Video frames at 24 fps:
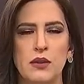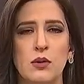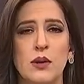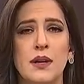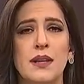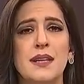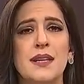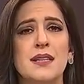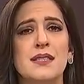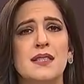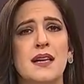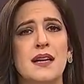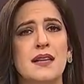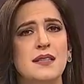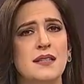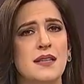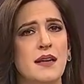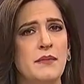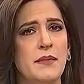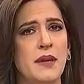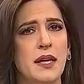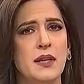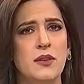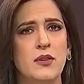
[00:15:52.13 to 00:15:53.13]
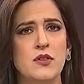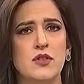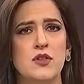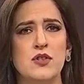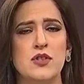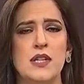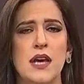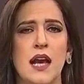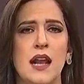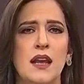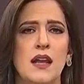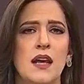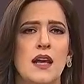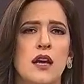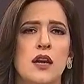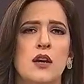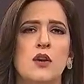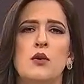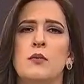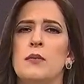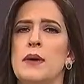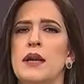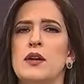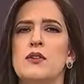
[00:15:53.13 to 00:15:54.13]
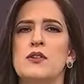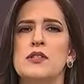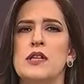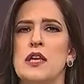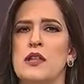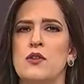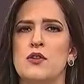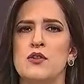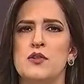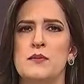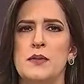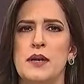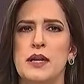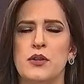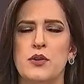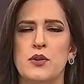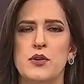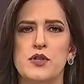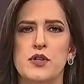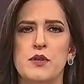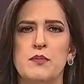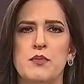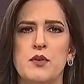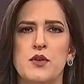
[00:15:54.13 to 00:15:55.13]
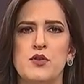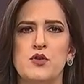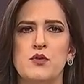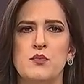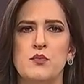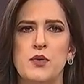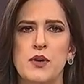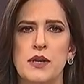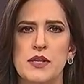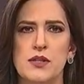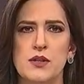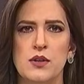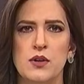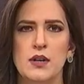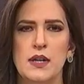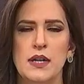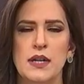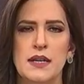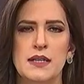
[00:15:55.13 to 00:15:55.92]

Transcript: el distanciamiento social no menos de dos metros y, por supuesto,